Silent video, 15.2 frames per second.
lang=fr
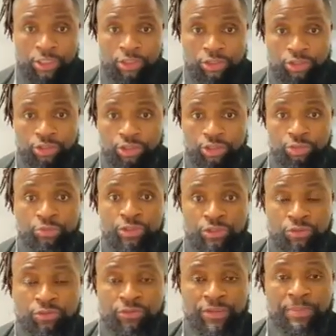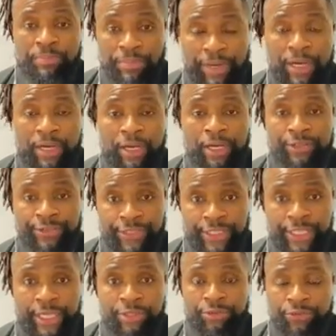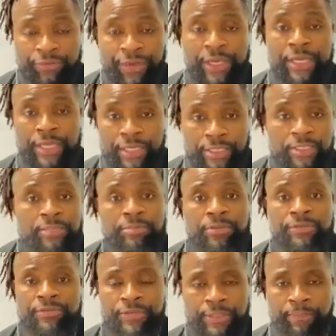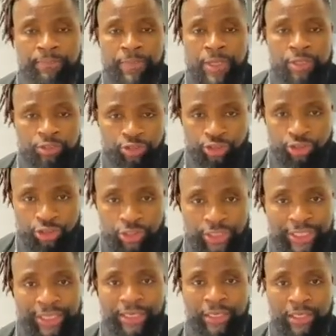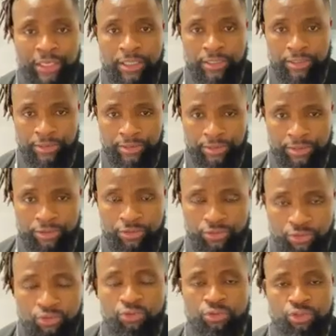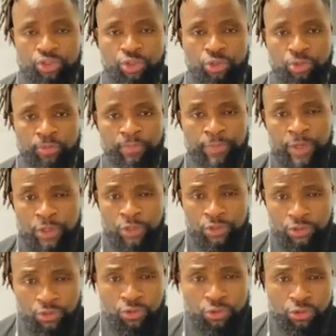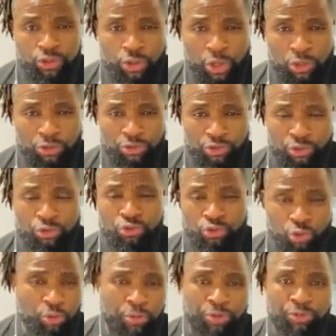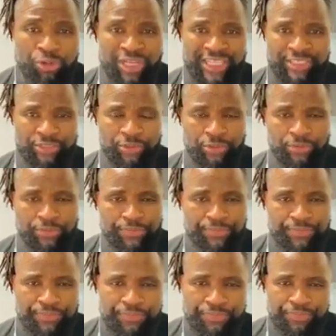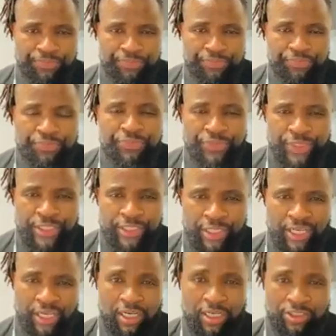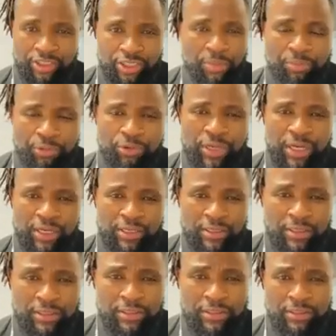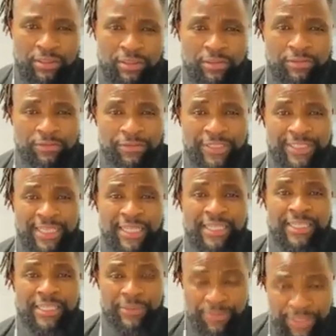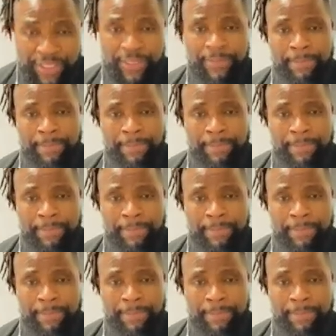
je ne me trouvais pas en état de faire un débriefing. J'étais sous le choc. Sous le choc d'une double humiliation. Déjà en championnat, face à l'ennemi